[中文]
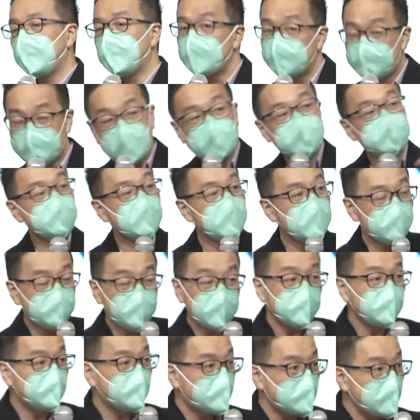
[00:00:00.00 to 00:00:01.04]
在这一
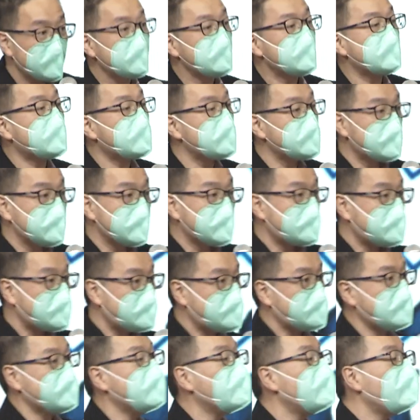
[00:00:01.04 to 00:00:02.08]
边，整个的
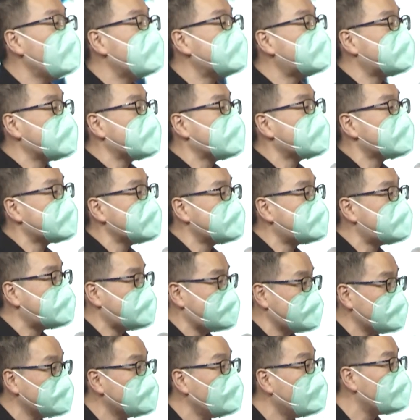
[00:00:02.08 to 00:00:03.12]
行为，整个的
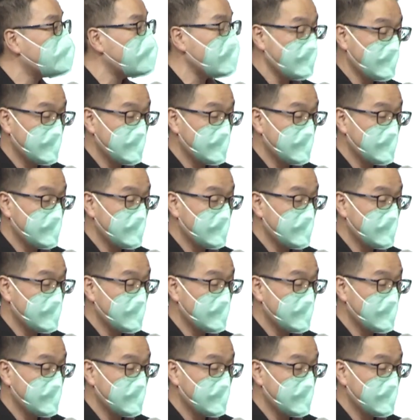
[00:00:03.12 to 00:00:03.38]
行动，